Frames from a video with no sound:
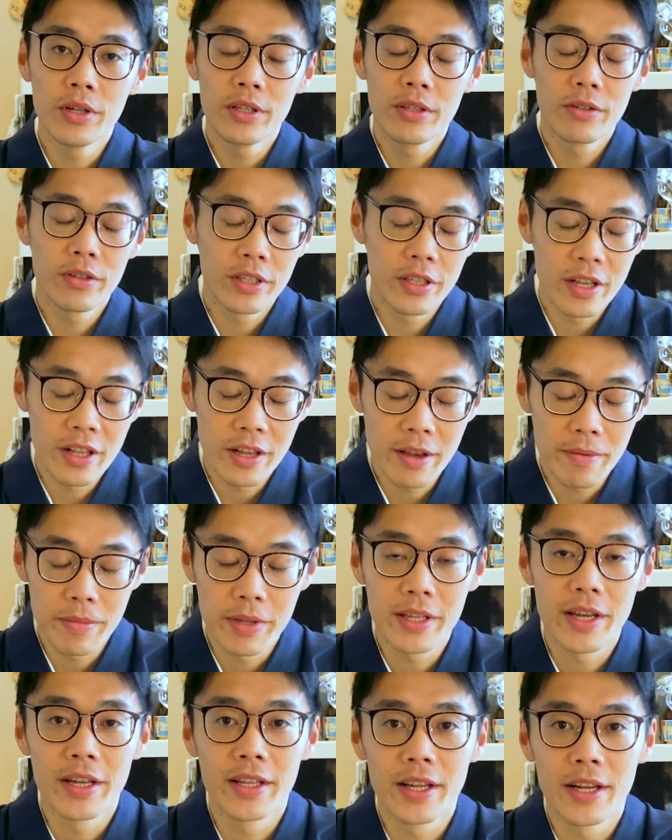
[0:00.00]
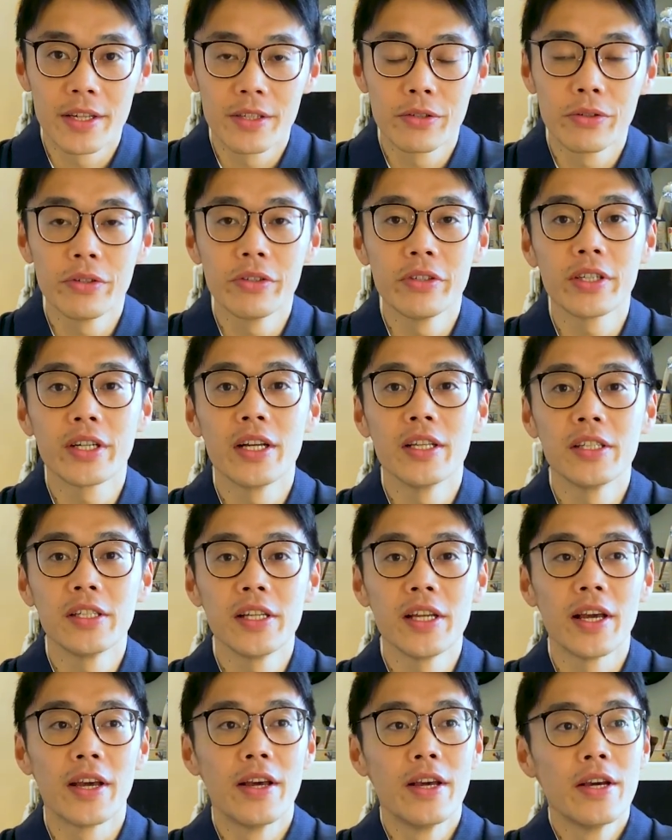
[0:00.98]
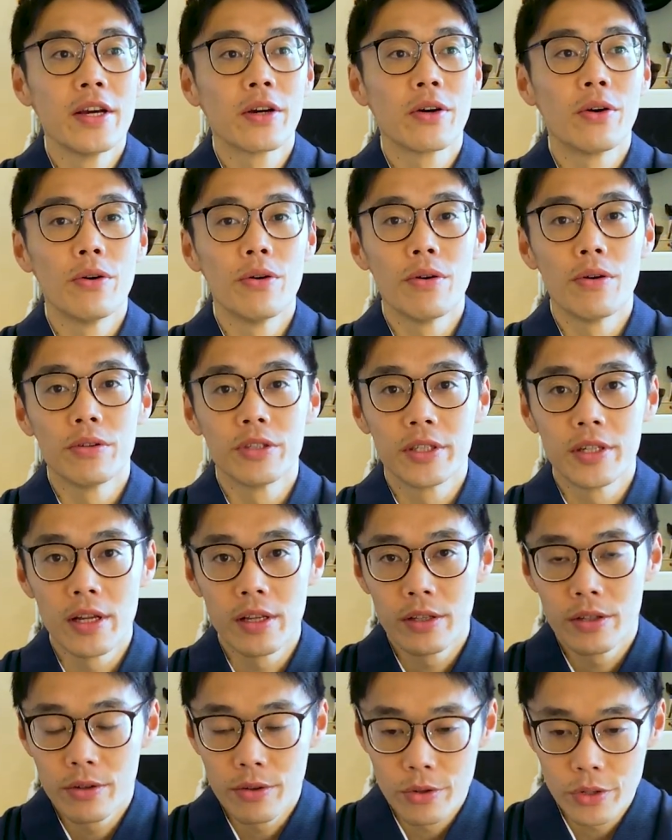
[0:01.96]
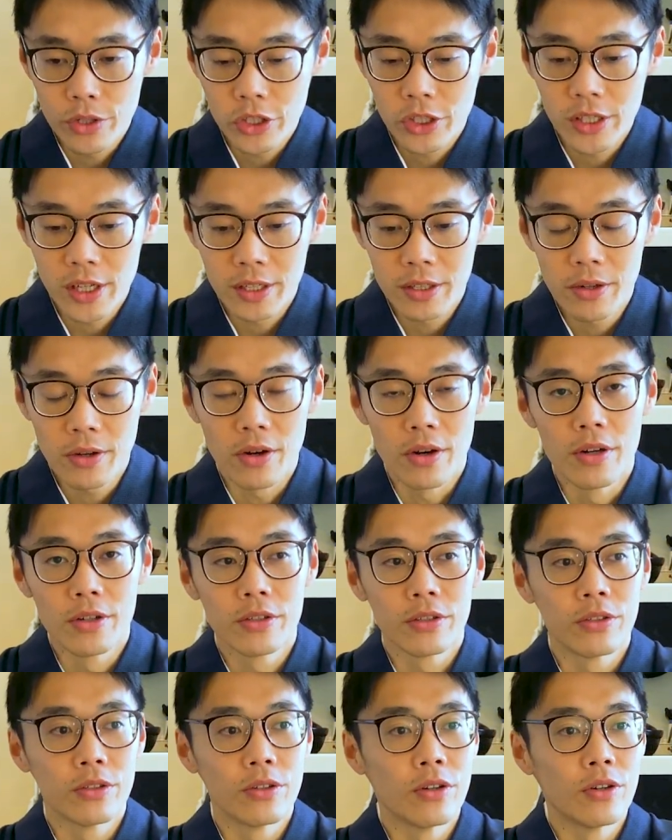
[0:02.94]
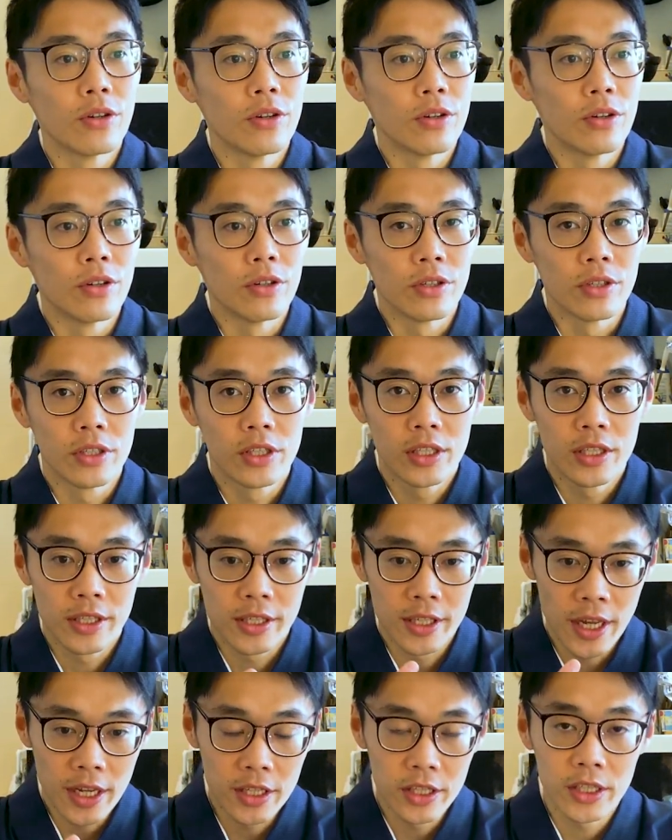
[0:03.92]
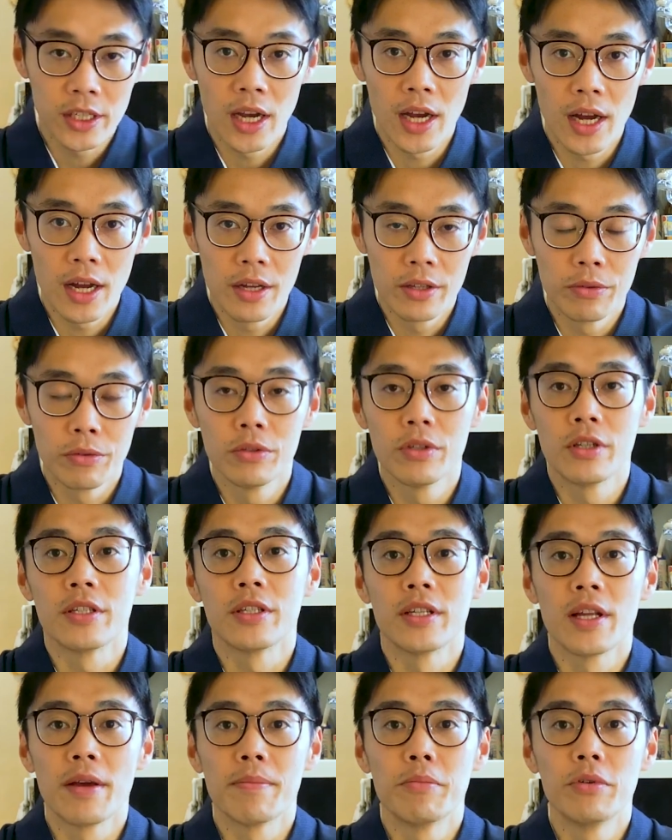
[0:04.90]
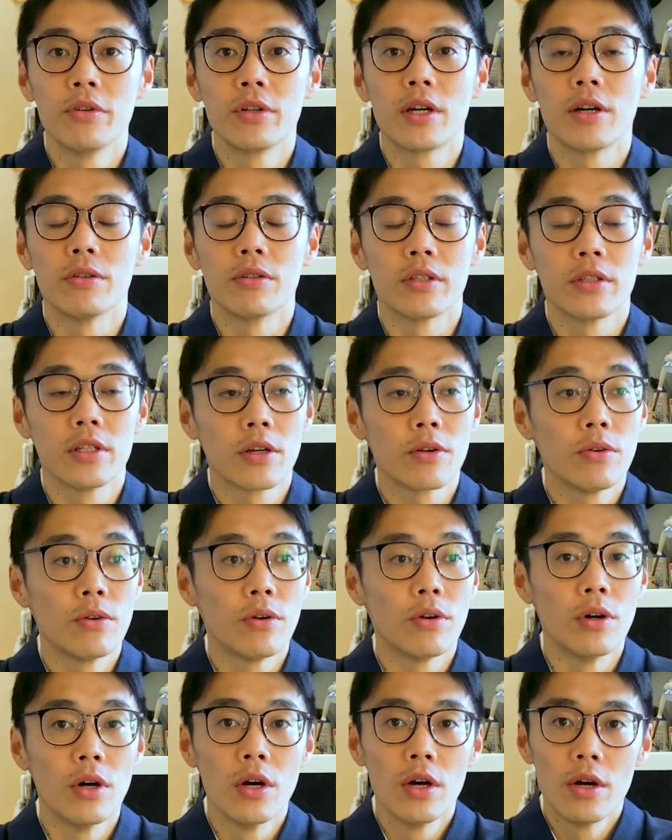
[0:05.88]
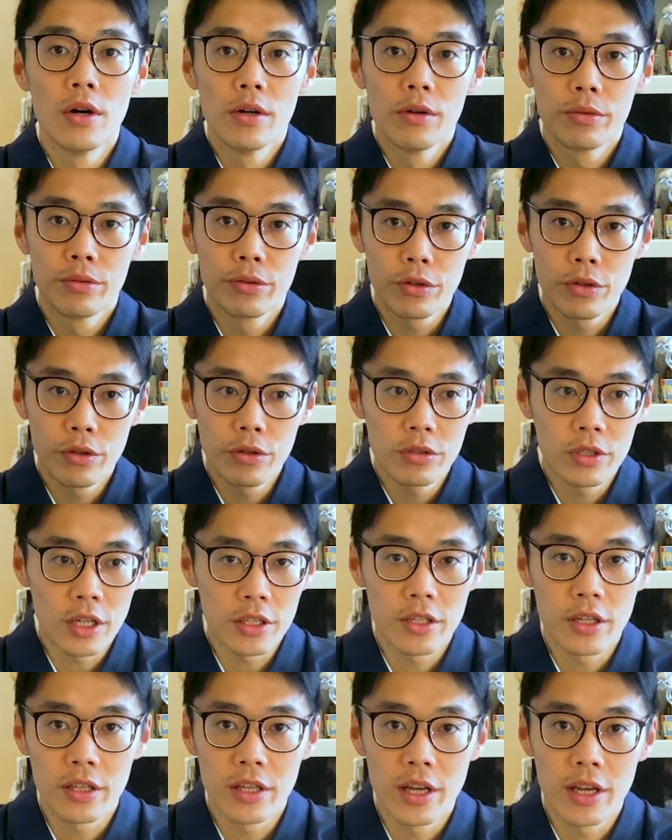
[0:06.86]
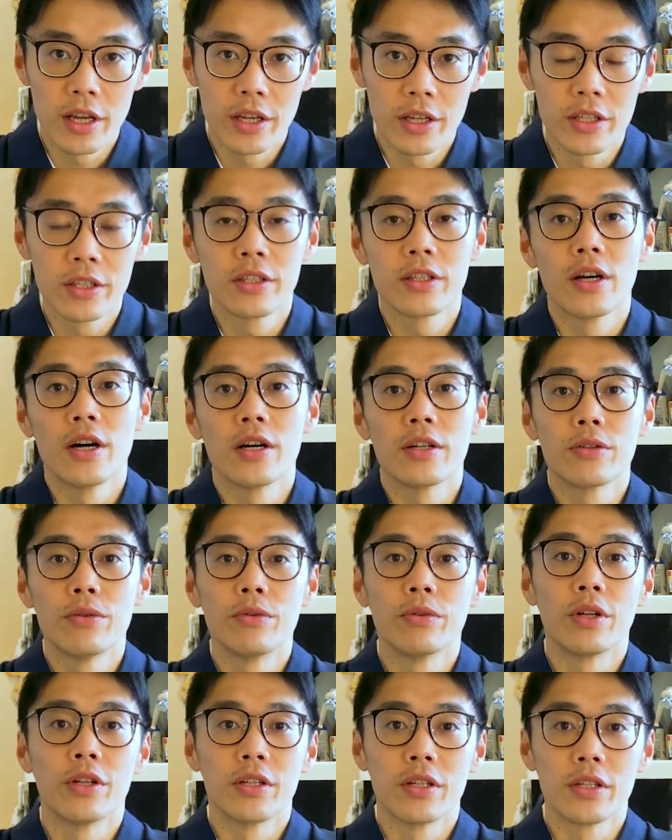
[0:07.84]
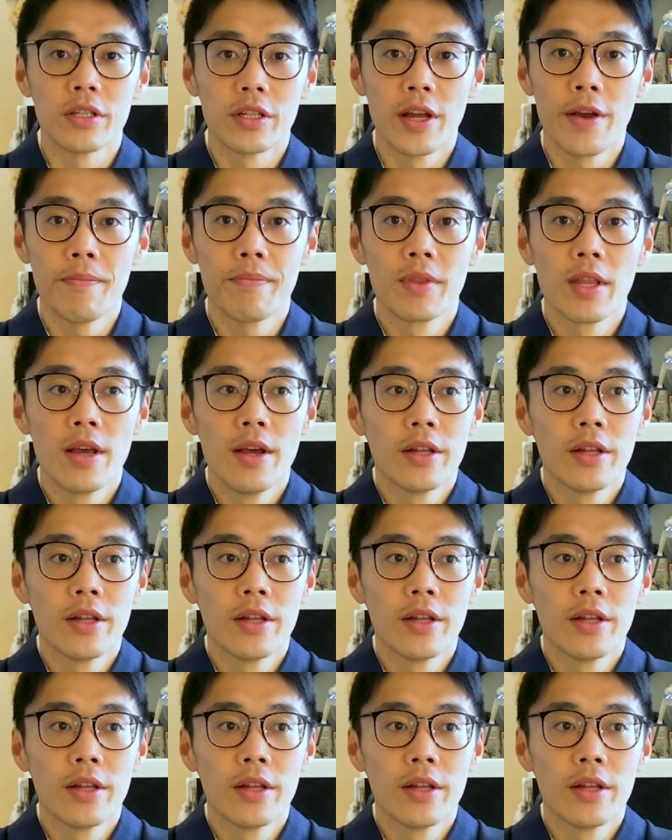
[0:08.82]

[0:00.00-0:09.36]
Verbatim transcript: えておいてね、みたいな、そういう感じで、こう、禅の教えと、その、煎茶をですね、文化をですね、こう、普及させていったそうなんですね。